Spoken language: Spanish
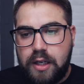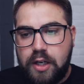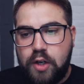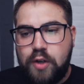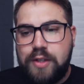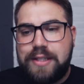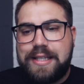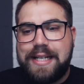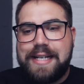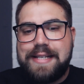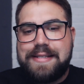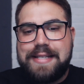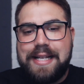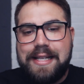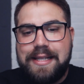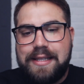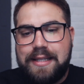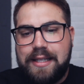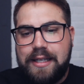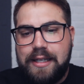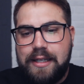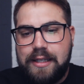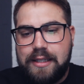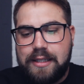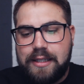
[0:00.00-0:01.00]
Lo
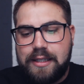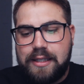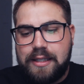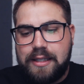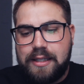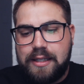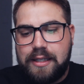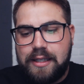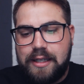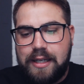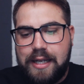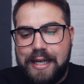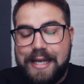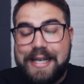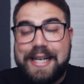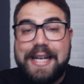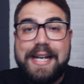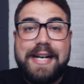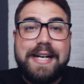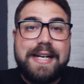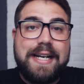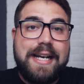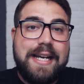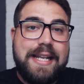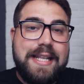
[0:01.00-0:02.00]
interesante es que
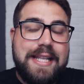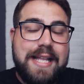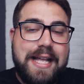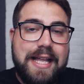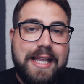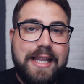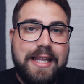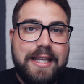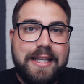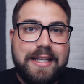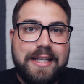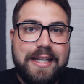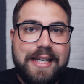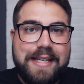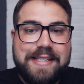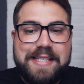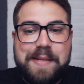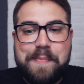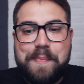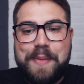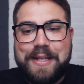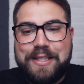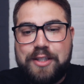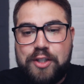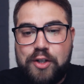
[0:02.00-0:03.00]
en realidad
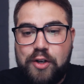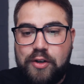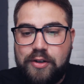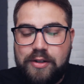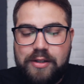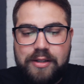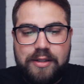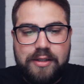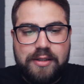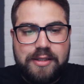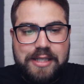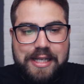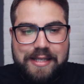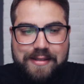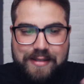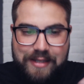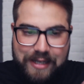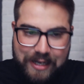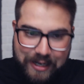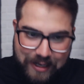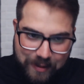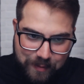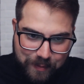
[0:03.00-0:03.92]
ese patrón, ya sea